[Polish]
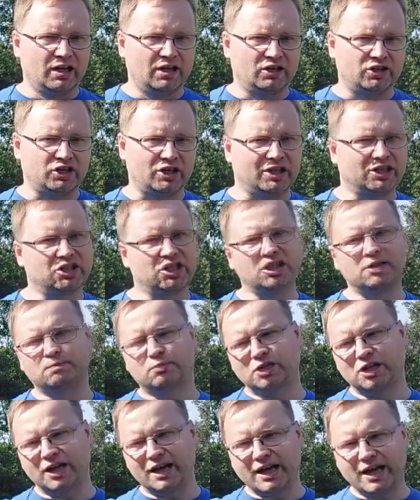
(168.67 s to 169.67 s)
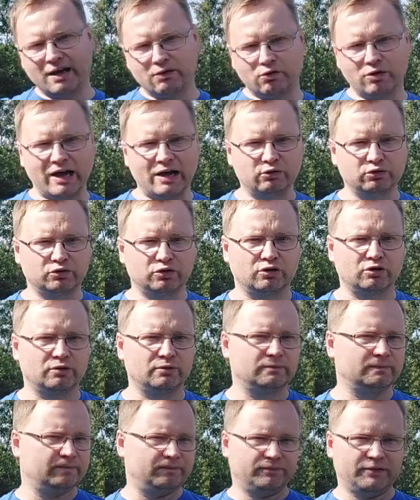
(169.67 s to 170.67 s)
że gdzieś przejechało
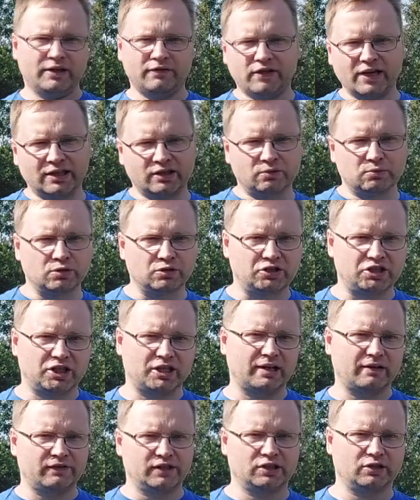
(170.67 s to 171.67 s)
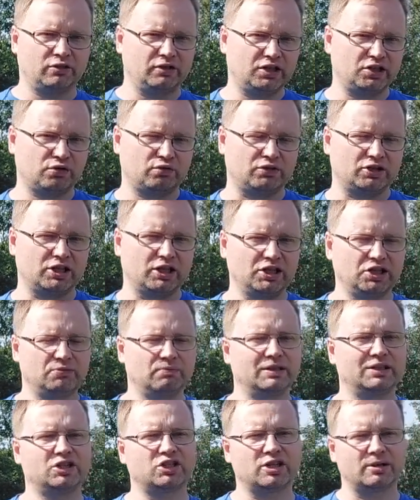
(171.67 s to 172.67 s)
auto, nie wiadomo gdzie, nawet go nie
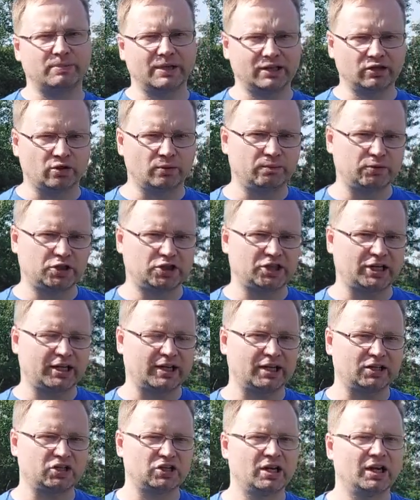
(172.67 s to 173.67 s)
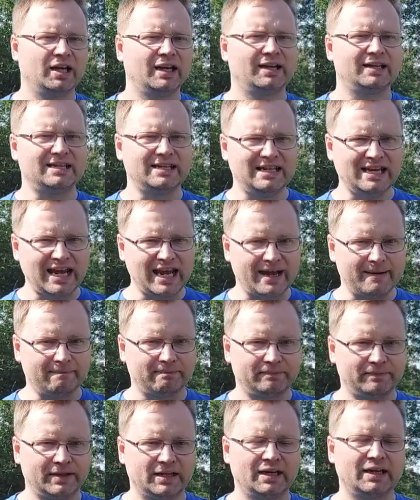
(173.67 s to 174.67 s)
słyszeliśmy, trzeba to obszczekać. Nie.
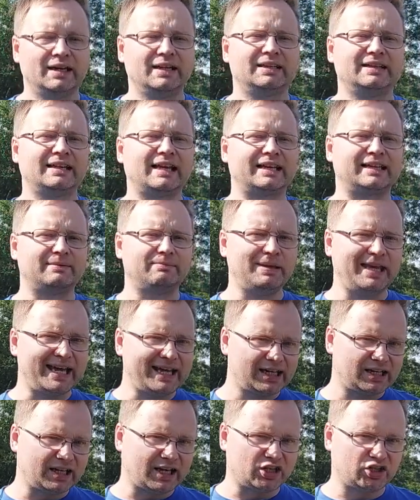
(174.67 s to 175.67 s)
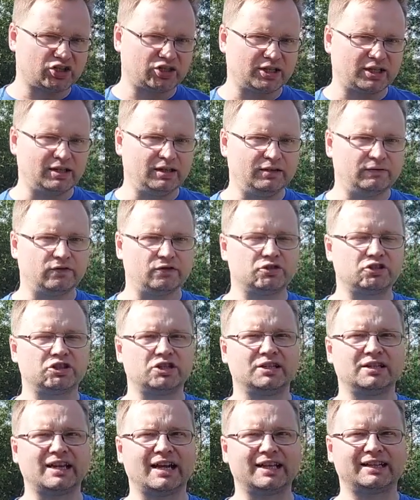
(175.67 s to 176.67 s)
Nadmierna
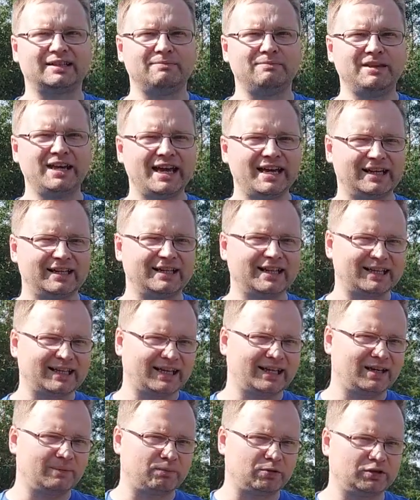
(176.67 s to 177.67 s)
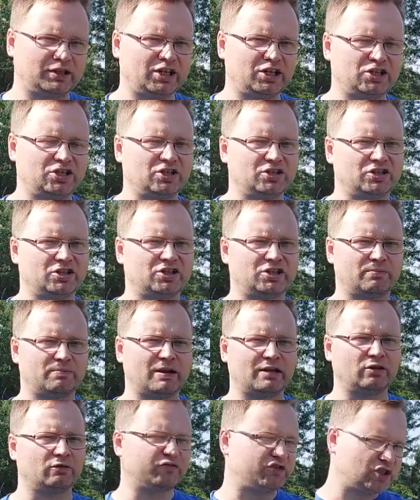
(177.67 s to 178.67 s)
szczekliwość, nadmierne takie podejście, że
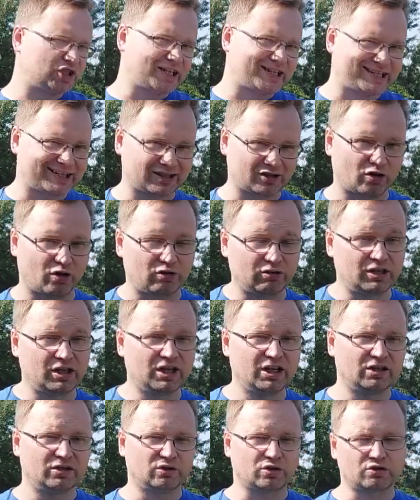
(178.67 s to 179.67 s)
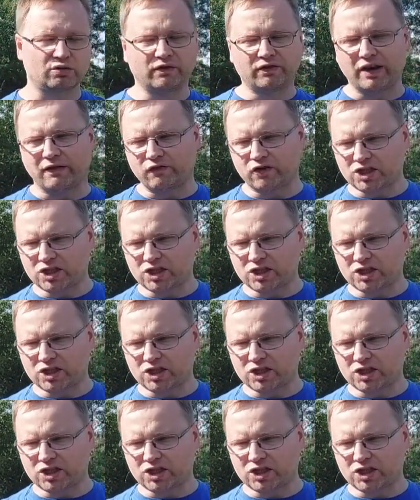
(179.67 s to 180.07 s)
trzeba no wszystko, dosłownie